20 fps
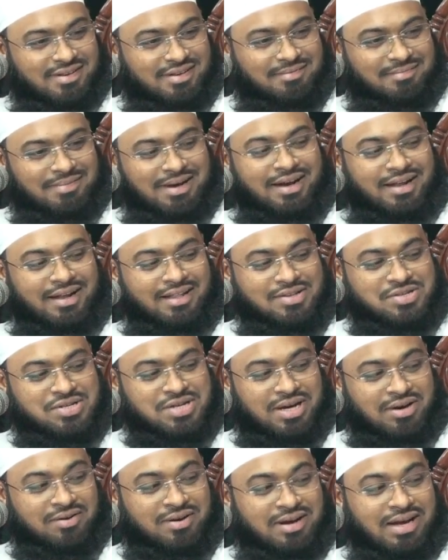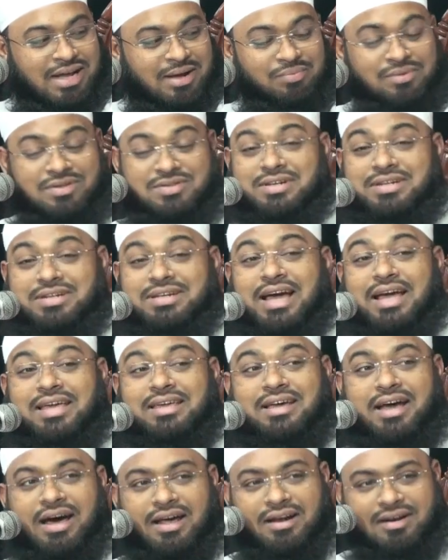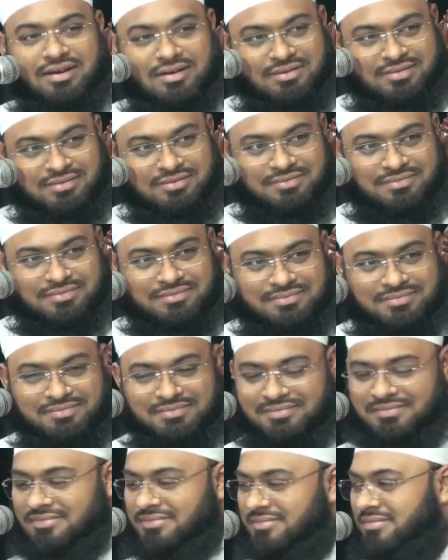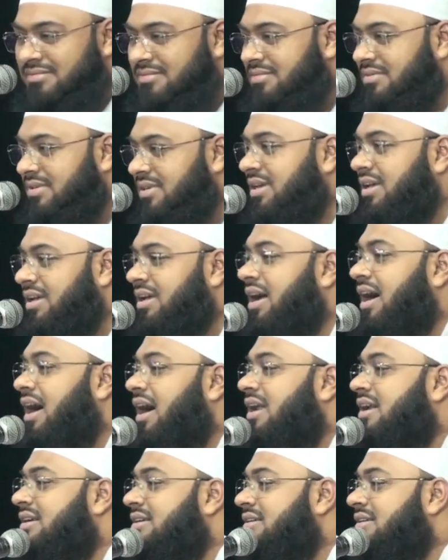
বাংলাদেশে এখন নাম দিছে টাইগার কিগার